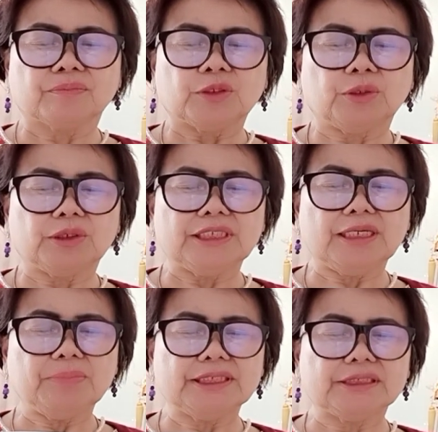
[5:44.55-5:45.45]
คนที่
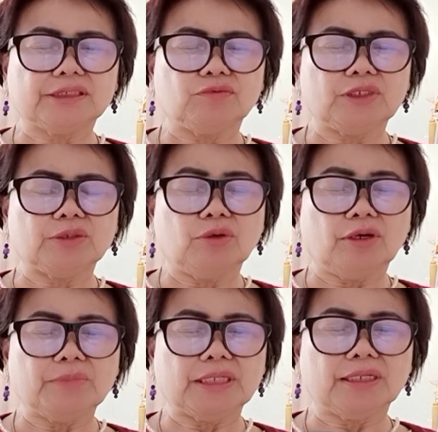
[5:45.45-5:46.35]
มีชีวิตโดย
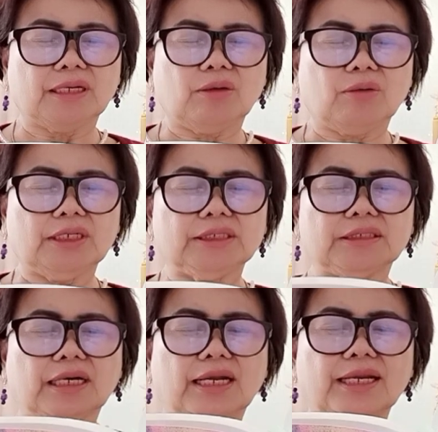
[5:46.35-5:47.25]
มีเงินล้นเหลื
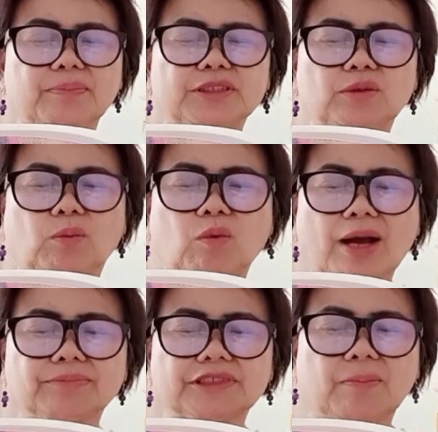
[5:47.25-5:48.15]
อและประสบควา
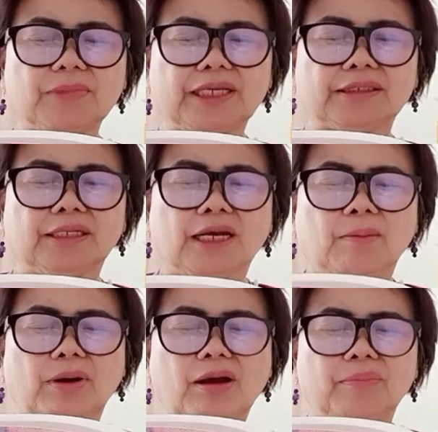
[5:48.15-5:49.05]
มสำเร็จ
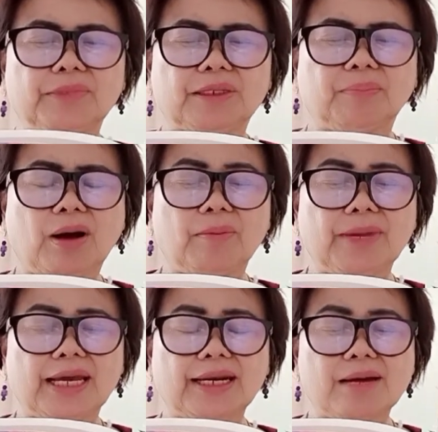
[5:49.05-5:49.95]
เพราะมีพ่อ
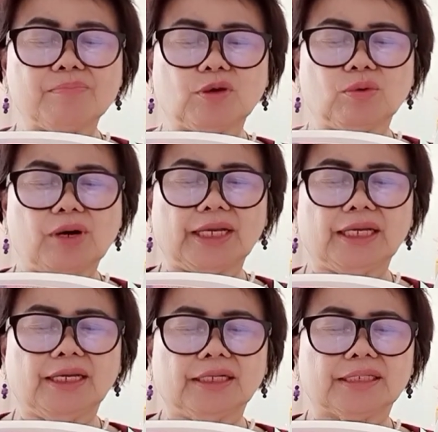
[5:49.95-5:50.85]
แม่ร่ำรวย
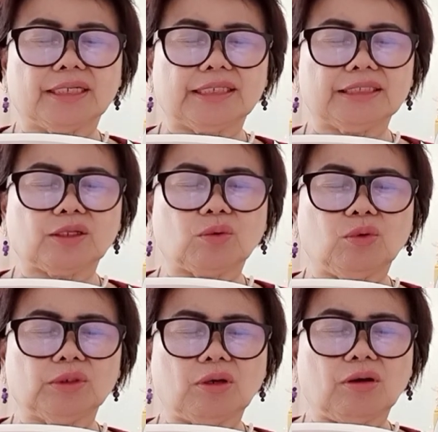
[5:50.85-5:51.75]
เกิดในตระกู
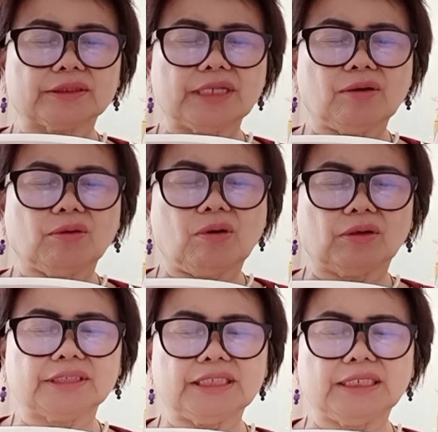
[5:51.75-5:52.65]
ลของเจ้าของ
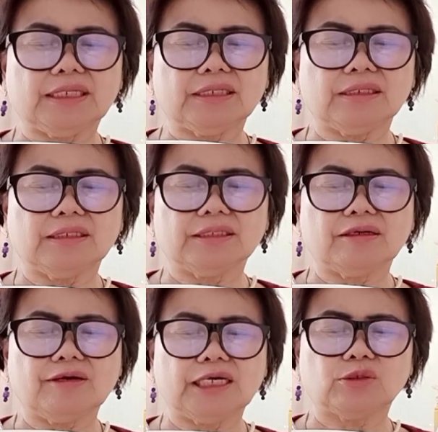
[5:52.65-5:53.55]
ที่ดินหรือ
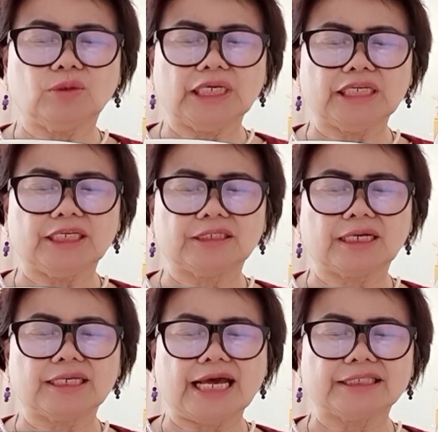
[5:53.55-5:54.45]
เครือธุรกิจข
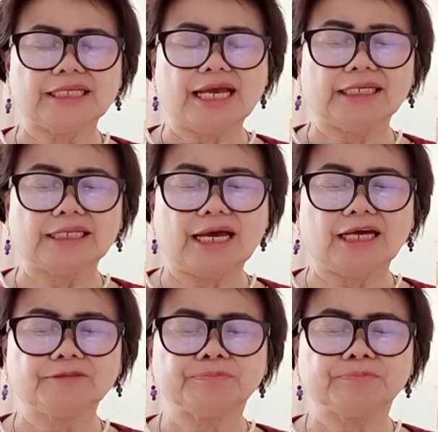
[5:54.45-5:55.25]
นาดใหญ่นั้น